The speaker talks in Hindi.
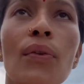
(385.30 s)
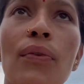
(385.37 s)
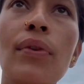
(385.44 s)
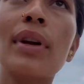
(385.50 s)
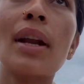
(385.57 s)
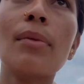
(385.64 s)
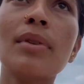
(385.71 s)

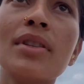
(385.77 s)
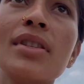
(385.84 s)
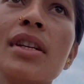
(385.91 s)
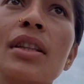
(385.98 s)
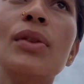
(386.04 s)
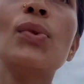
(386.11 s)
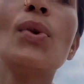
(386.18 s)
फटाफट
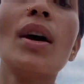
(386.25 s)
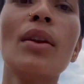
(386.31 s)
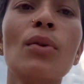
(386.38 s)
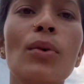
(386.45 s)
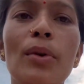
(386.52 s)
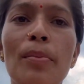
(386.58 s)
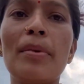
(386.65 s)
चलती हूँ यार
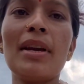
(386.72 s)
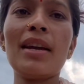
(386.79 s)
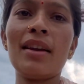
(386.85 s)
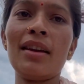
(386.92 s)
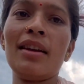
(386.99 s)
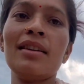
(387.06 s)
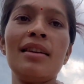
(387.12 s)
रोड पे
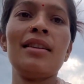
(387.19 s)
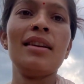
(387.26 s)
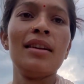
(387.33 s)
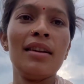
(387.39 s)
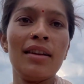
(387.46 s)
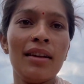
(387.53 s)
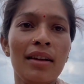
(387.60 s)

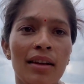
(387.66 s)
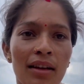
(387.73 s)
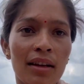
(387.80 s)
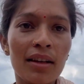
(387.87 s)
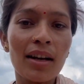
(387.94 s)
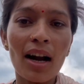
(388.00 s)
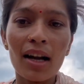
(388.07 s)

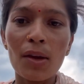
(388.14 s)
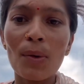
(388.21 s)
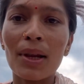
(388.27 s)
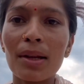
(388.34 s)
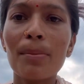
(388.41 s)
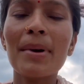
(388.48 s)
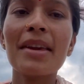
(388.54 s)
गाड़ी
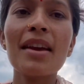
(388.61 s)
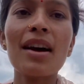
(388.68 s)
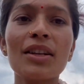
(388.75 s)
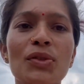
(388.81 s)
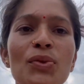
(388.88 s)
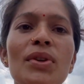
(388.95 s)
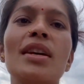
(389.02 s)
वाले भैया आ
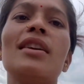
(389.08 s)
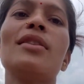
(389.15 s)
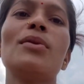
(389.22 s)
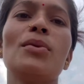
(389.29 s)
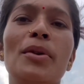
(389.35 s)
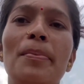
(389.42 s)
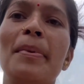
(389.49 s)
चुके हैं
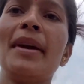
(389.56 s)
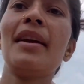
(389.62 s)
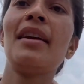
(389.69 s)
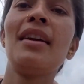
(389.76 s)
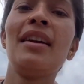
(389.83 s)
रोड पे